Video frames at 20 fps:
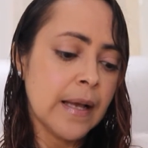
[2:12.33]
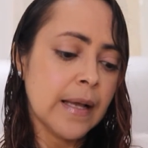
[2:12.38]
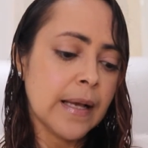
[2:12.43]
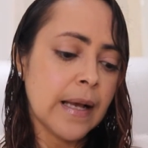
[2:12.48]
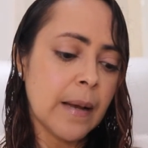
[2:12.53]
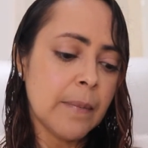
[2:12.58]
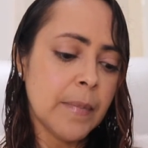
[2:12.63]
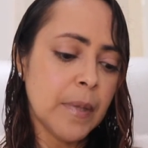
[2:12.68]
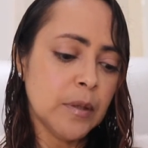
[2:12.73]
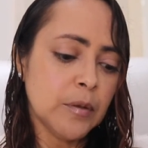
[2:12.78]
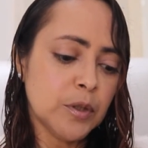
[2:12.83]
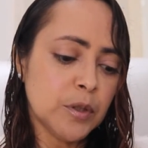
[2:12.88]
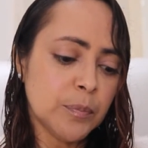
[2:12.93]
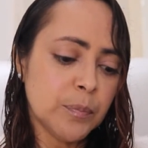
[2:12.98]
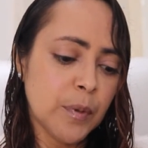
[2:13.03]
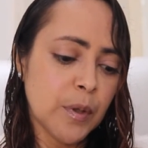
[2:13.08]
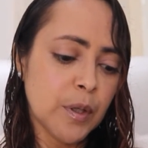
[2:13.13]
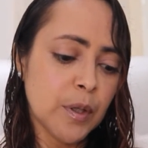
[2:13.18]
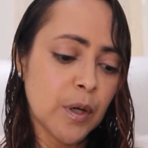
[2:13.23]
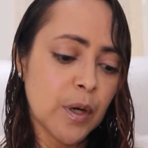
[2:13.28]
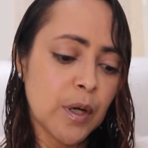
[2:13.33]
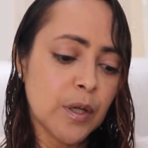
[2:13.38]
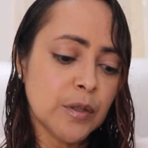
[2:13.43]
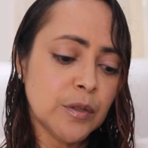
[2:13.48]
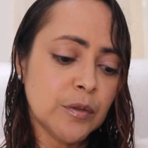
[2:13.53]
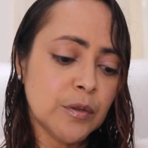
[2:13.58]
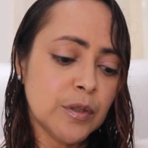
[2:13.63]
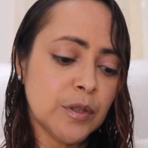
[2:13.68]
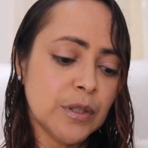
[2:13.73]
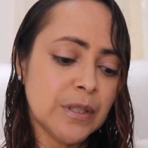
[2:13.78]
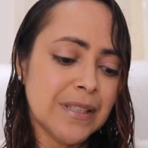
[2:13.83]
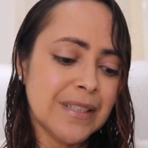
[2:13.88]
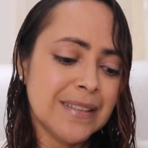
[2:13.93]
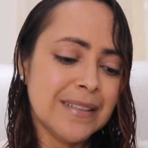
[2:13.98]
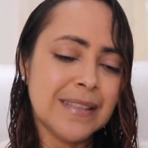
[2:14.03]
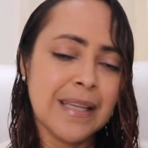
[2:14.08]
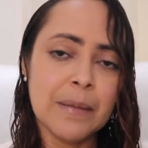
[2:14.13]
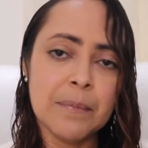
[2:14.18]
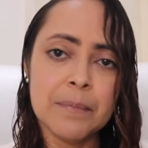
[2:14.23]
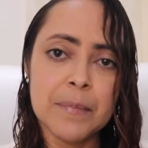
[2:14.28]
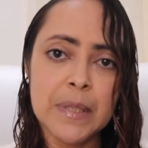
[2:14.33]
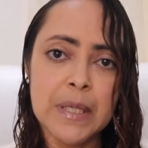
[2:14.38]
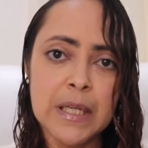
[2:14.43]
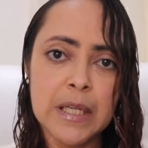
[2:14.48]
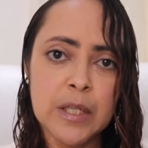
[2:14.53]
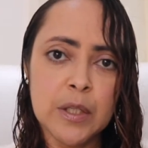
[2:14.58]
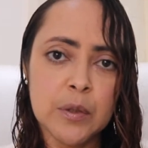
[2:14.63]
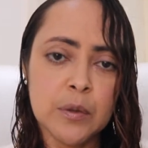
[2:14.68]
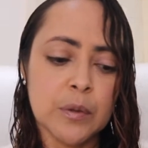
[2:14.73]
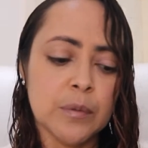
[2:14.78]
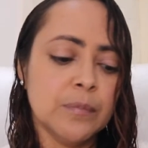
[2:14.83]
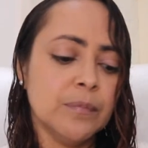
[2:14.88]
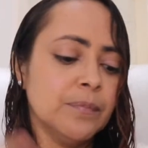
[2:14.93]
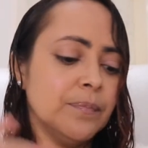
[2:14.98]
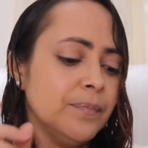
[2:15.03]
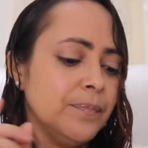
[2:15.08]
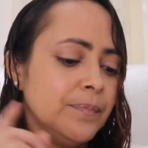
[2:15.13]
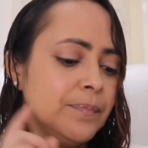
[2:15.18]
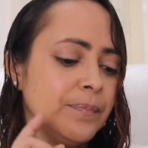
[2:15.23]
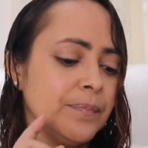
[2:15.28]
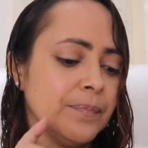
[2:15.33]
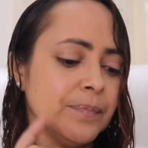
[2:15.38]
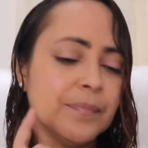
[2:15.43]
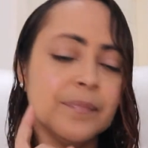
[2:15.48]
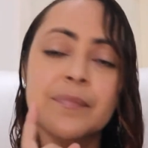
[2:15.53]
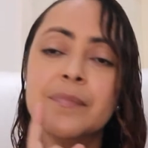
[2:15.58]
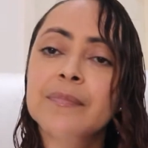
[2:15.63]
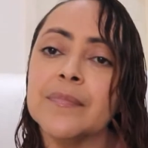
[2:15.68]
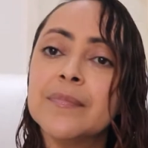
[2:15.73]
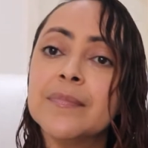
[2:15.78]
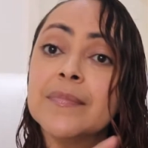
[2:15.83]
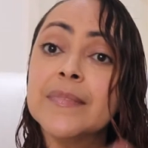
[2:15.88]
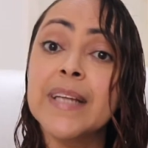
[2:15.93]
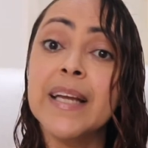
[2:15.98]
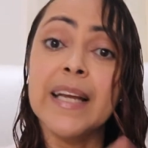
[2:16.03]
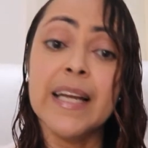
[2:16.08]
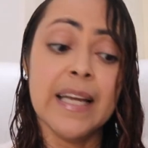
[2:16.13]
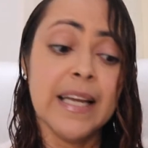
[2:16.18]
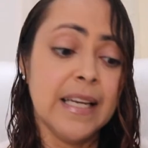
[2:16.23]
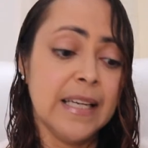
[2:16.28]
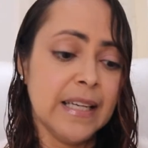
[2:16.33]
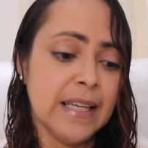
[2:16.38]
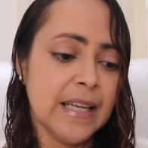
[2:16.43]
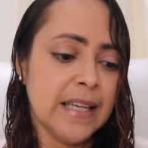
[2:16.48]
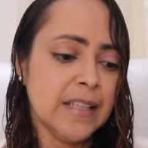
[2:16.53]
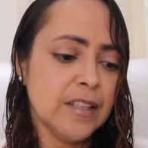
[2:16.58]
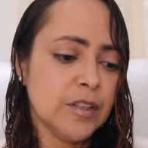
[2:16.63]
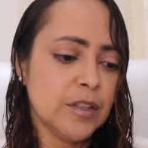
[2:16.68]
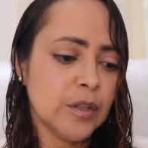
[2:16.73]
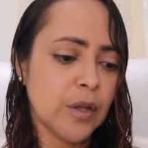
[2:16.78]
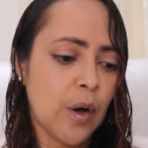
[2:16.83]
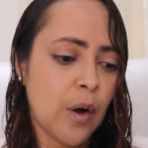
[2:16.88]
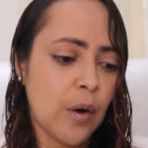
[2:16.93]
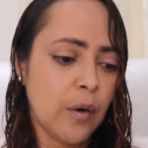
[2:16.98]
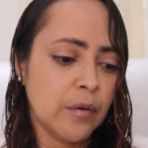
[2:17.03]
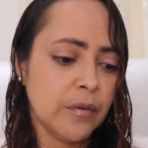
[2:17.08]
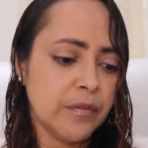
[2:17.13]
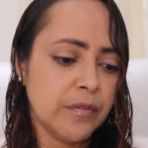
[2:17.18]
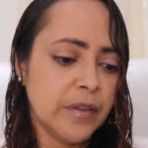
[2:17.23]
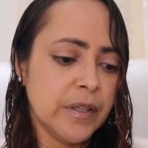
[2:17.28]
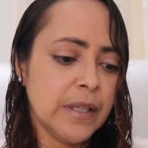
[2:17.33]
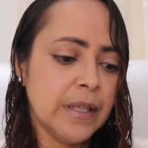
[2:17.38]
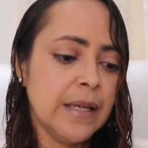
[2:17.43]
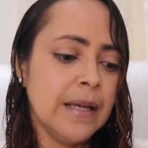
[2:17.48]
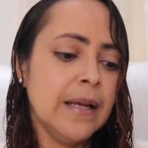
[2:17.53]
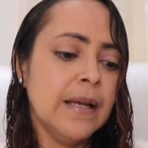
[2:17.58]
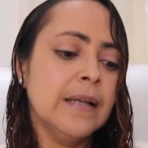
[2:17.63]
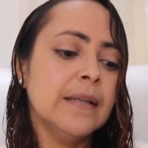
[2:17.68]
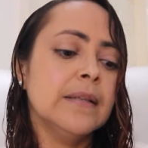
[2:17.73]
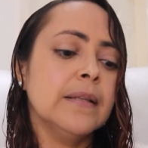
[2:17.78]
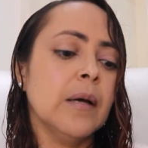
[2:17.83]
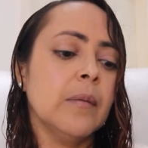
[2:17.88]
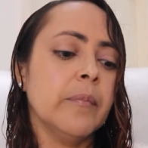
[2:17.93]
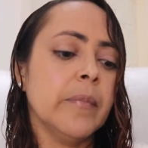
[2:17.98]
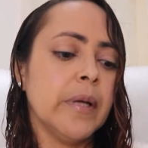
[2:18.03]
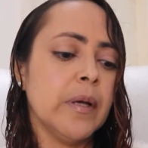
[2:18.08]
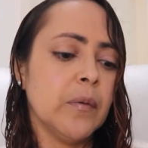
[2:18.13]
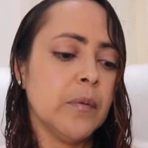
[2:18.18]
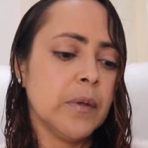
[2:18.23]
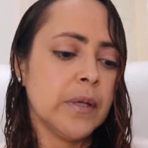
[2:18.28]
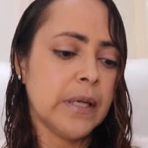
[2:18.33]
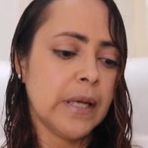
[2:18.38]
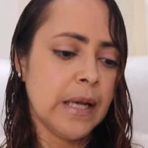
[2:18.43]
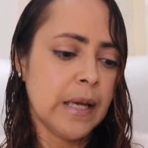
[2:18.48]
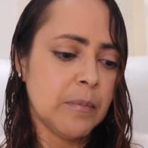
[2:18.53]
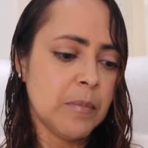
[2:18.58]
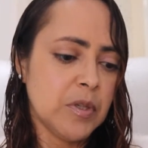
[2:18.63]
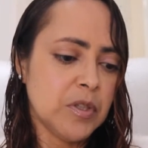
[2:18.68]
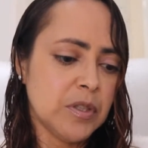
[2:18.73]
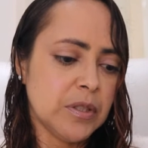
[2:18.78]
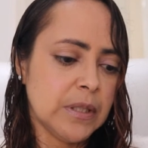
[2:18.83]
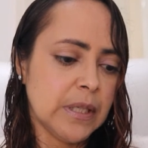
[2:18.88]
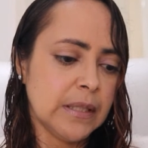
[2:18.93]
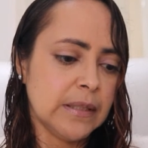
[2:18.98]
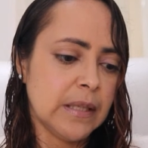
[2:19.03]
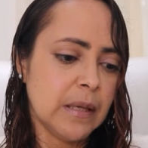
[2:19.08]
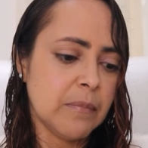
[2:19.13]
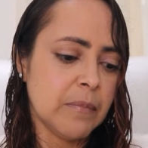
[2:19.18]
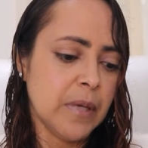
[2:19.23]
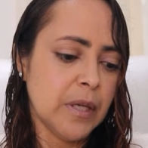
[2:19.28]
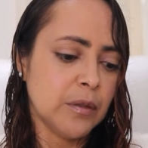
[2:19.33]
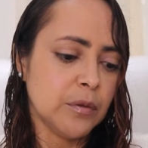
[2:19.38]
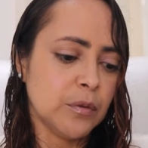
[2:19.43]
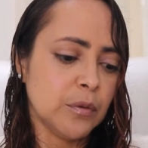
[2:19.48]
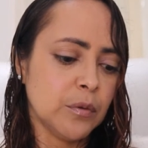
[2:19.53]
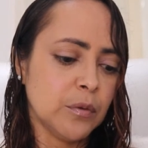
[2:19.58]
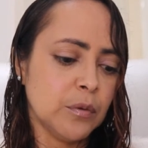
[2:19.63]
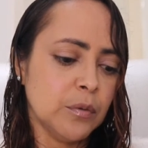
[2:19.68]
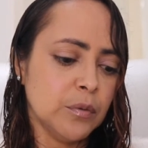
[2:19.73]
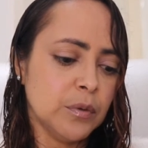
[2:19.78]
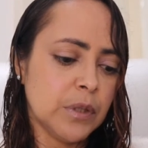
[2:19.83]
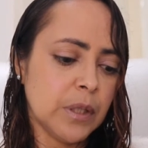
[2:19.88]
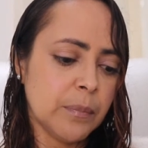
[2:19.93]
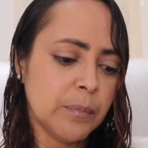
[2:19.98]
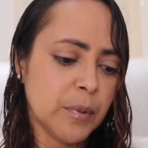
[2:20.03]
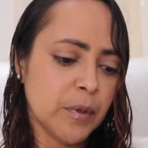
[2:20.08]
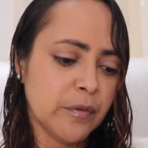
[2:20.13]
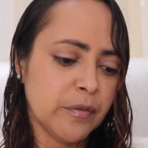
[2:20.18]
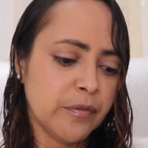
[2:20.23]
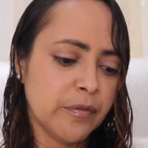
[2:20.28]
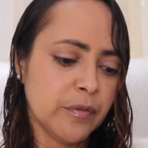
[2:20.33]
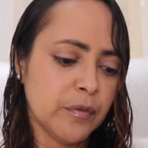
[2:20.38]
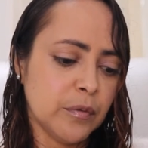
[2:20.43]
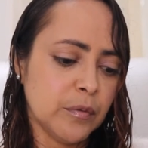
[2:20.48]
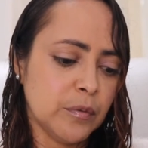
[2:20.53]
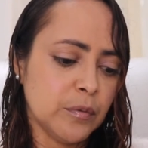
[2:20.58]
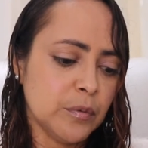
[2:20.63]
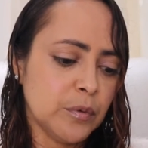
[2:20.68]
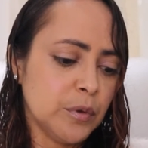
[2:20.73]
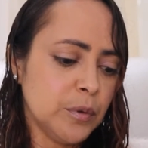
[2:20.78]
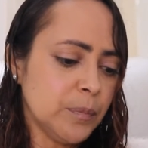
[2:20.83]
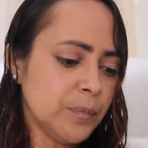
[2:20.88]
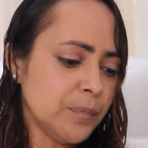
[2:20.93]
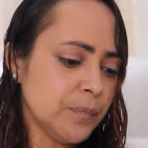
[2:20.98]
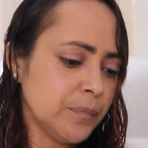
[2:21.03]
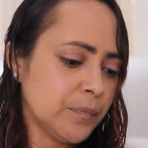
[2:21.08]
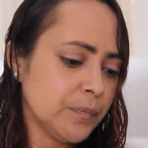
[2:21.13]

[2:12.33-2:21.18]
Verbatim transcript: cabelos porosos e sem brilho? Hum, ele resolve. Também é um creme de tratamento ultra profundo